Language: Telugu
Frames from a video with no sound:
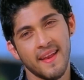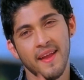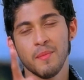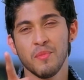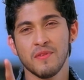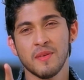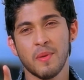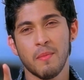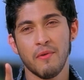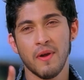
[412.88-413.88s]
అంతా మీ మ్యూజిక్
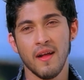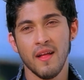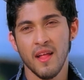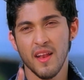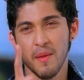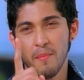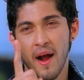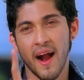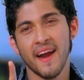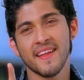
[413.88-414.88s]
ప్రభావం మీ
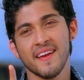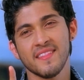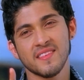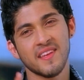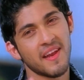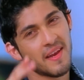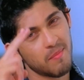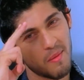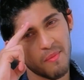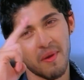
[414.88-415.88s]
పాట విన్న క్షణమే
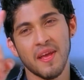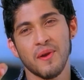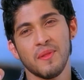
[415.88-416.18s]
నేను మీ అభిమాన్